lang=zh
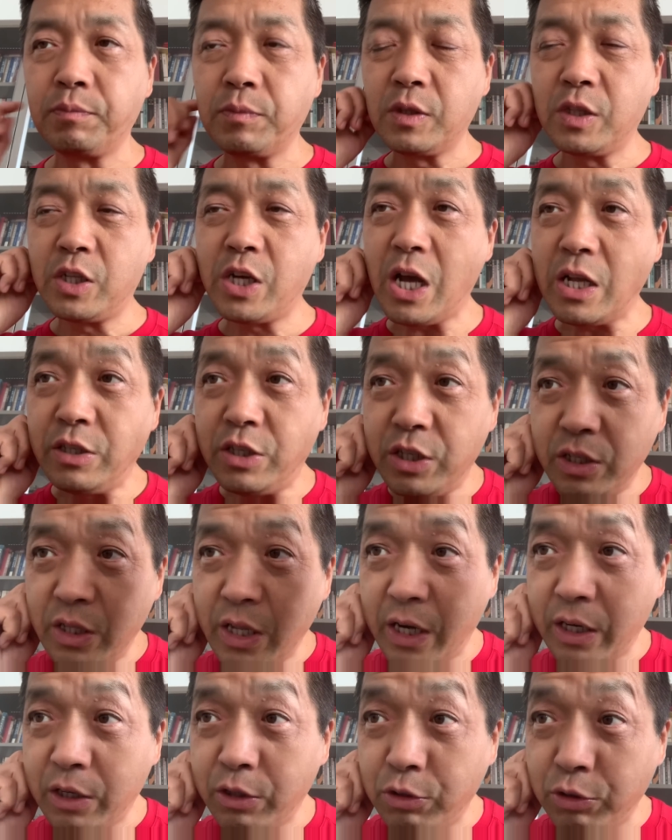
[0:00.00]
天津
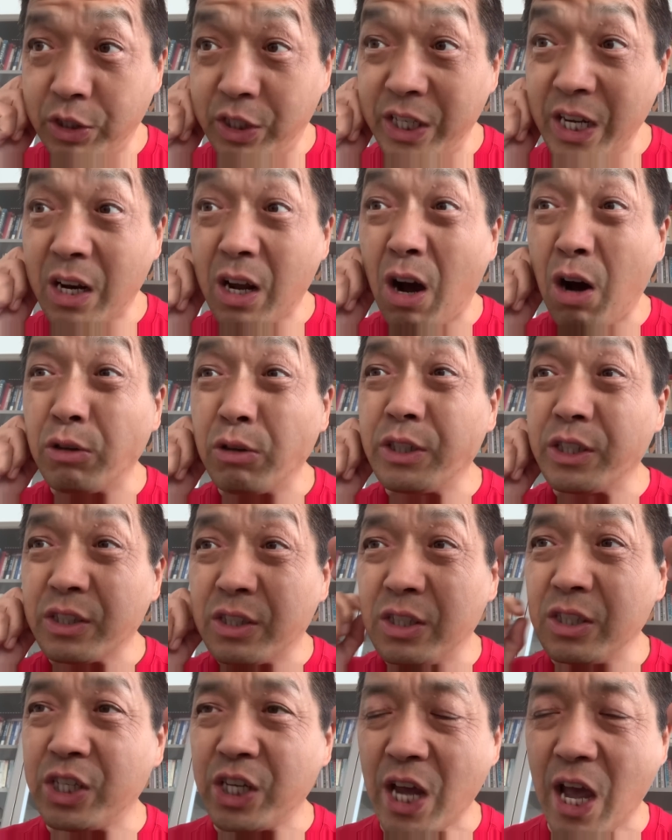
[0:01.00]
那个就借了好几
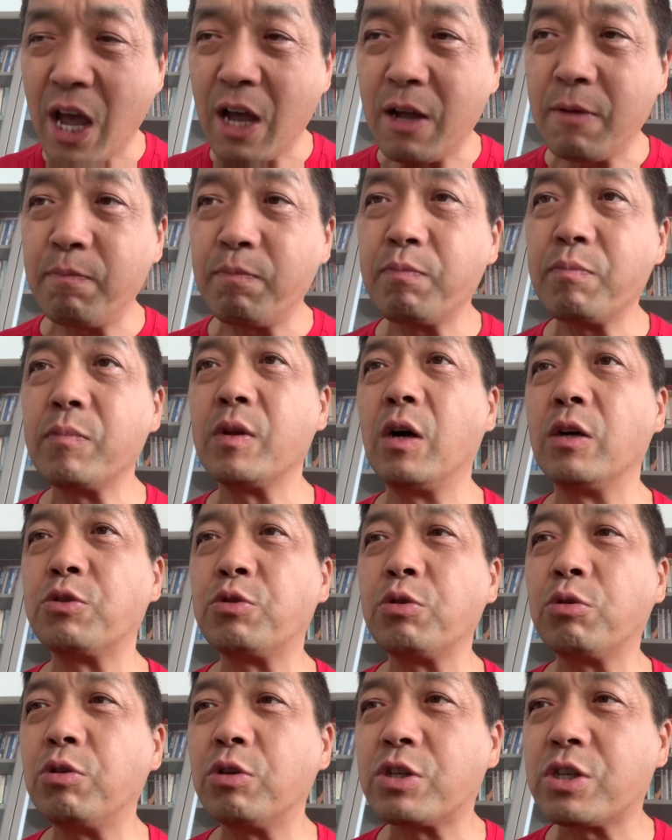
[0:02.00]
次钱啊，
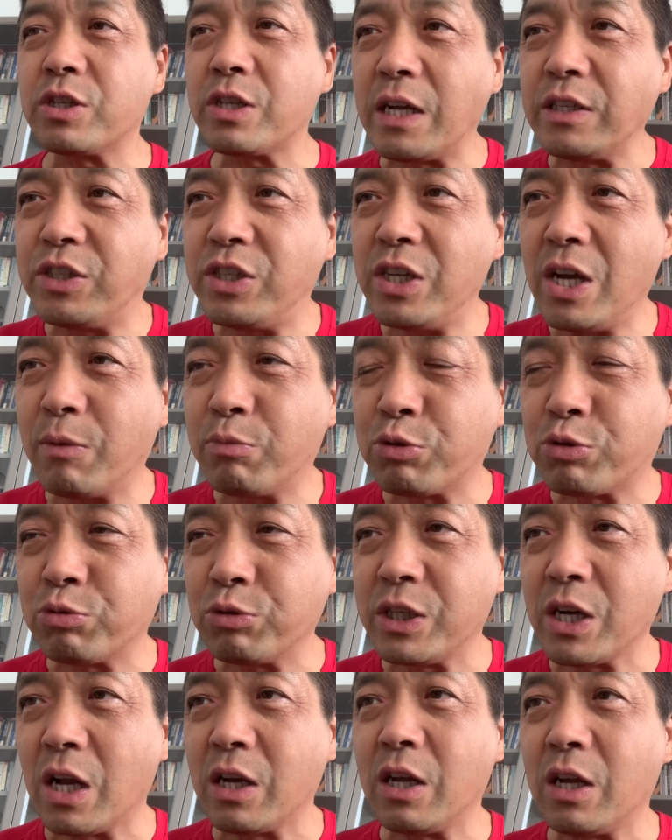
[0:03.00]
最后实在借不出
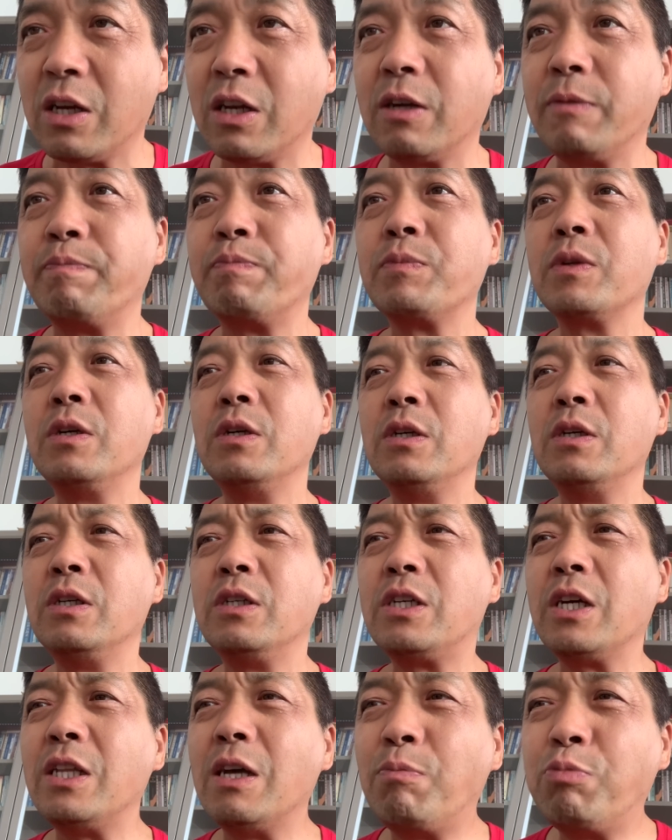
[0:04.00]
钱来了。
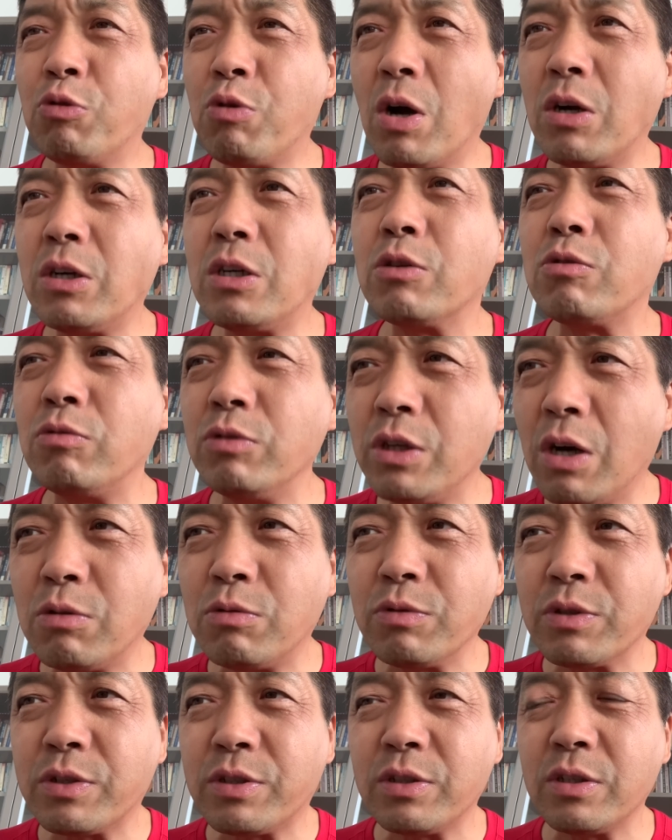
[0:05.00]
现在不光是公交
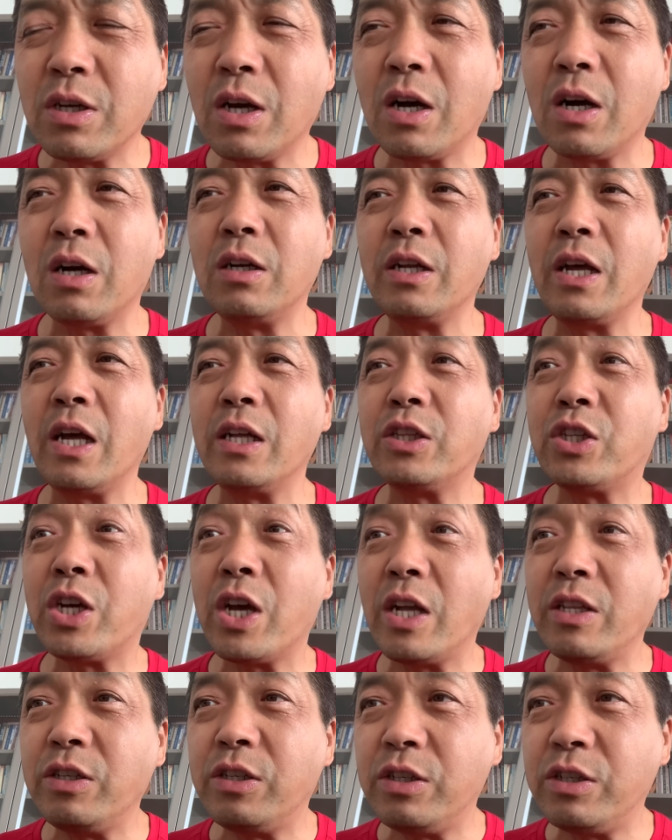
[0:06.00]
公司啊，连
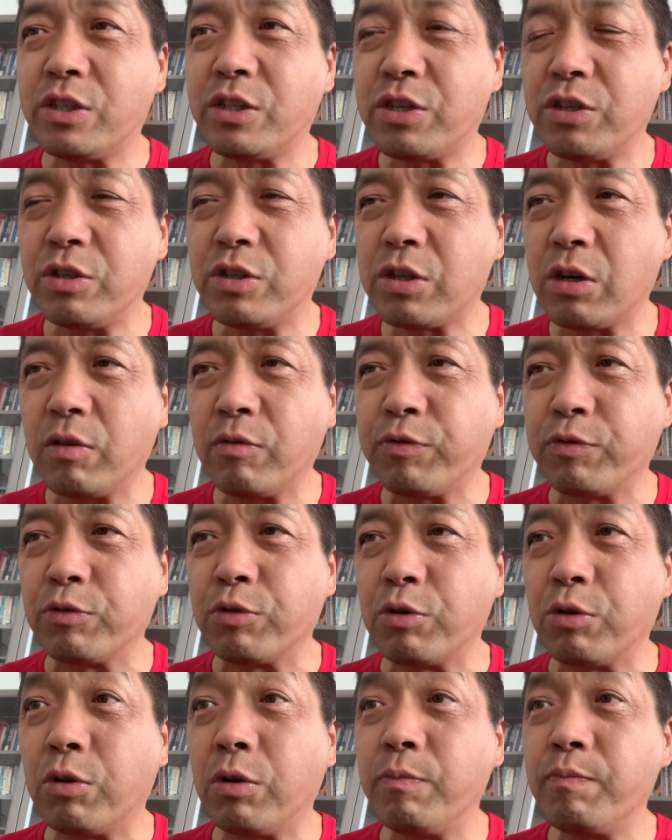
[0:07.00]
天津市政
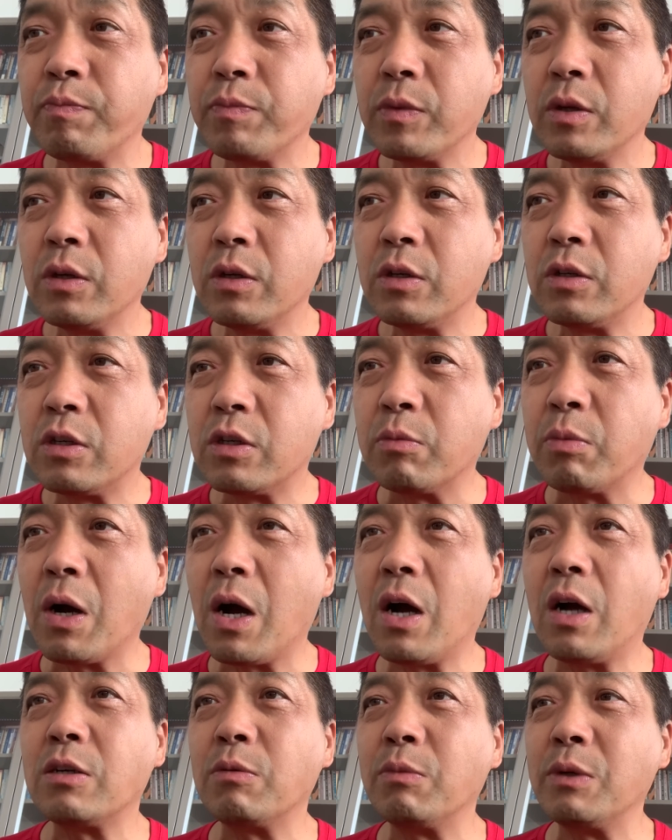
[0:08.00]
府，是
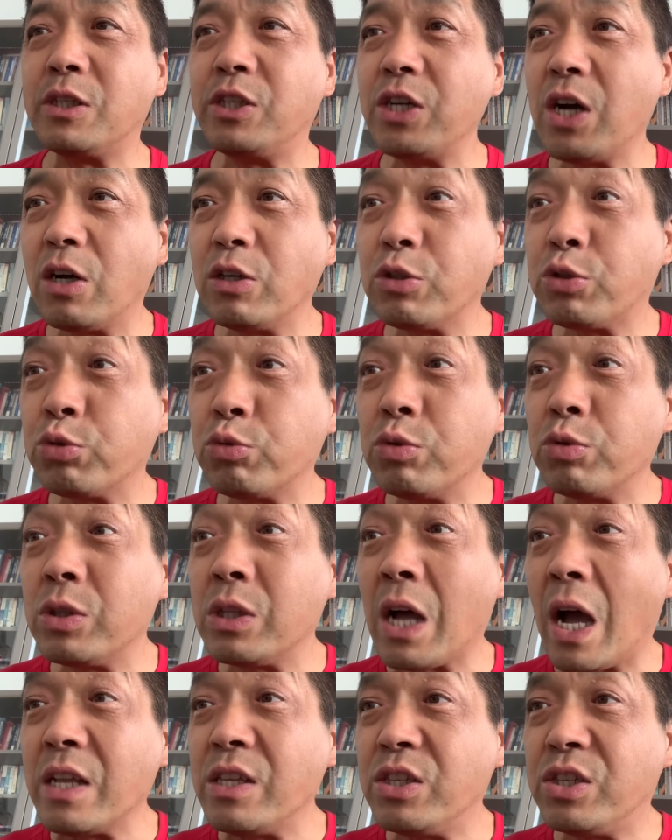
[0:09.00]
吧？什么江苏
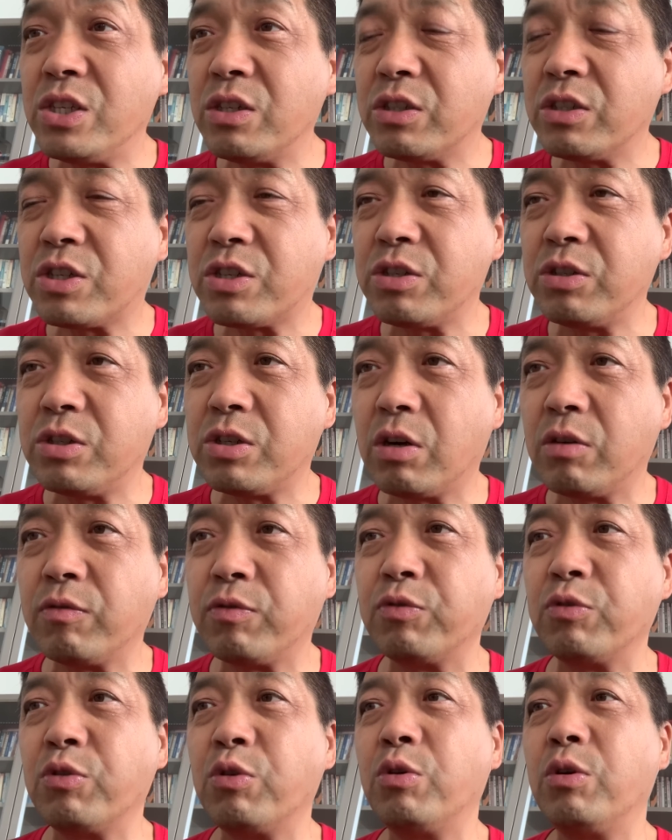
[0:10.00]
南京市政
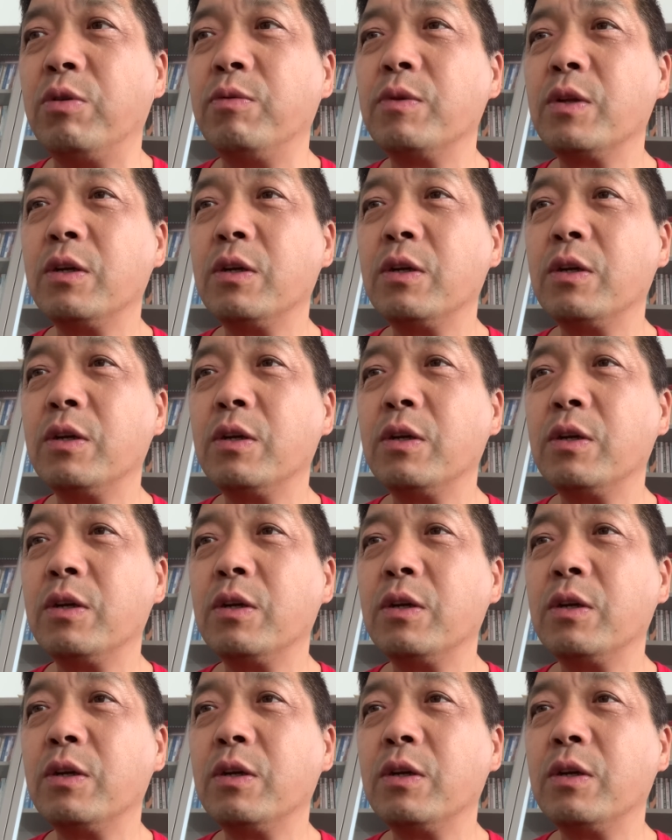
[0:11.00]
府，